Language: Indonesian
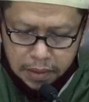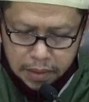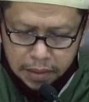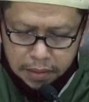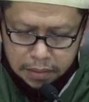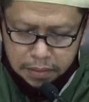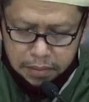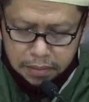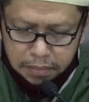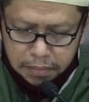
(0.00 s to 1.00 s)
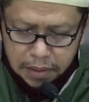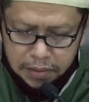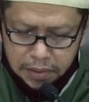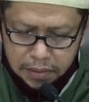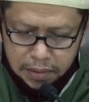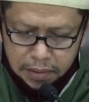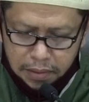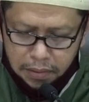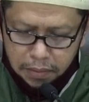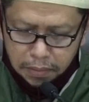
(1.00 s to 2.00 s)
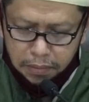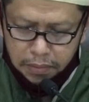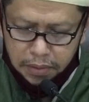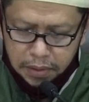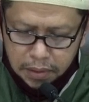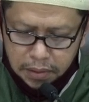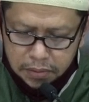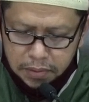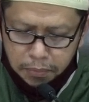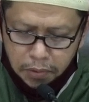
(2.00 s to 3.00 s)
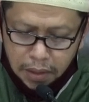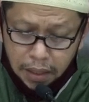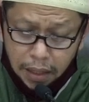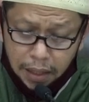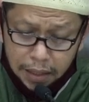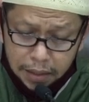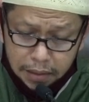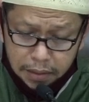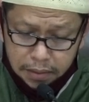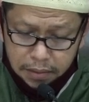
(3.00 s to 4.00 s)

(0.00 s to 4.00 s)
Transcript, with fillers: Dan biasanya kalau disebut akhlak